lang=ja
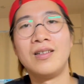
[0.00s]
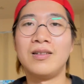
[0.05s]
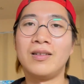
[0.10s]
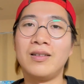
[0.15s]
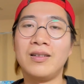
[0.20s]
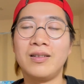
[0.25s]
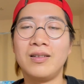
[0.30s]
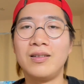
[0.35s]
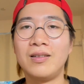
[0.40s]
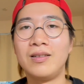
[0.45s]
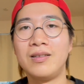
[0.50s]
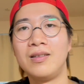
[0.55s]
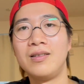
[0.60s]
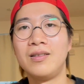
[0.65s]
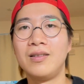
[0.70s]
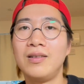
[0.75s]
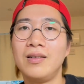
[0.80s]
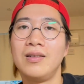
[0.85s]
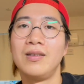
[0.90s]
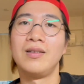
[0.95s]
は
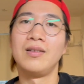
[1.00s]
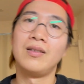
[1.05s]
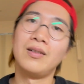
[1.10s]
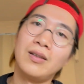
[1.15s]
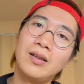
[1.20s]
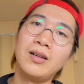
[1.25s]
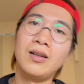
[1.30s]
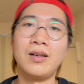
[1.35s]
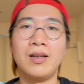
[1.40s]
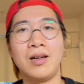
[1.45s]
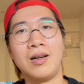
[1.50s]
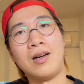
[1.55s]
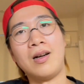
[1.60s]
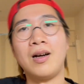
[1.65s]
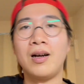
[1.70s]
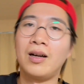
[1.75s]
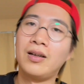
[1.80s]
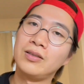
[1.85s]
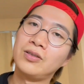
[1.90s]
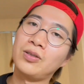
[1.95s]

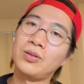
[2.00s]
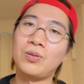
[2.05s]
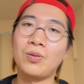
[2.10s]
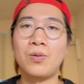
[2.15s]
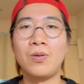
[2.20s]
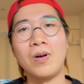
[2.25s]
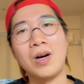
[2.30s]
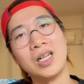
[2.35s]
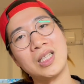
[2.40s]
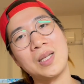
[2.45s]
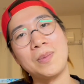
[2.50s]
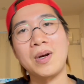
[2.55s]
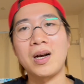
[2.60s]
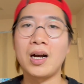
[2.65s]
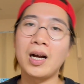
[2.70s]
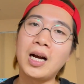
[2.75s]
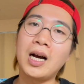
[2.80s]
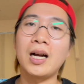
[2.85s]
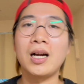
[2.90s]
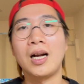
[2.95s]
はは。ちょっとこう頭
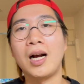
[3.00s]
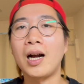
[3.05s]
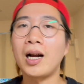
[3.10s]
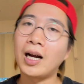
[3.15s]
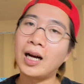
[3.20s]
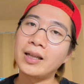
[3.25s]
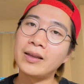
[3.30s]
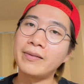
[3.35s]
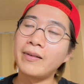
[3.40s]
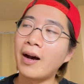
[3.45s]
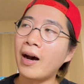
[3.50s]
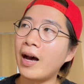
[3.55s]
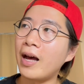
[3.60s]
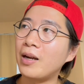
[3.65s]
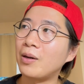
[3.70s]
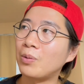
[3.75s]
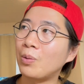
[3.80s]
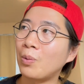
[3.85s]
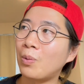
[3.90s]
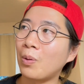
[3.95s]
がカッカッカって
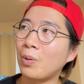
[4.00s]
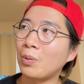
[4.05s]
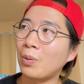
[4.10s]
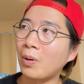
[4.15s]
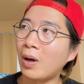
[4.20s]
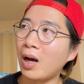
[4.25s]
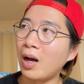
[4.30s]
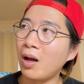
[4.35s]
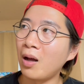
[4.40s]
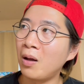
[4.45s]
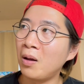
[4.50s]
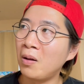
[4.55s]
入るところとか。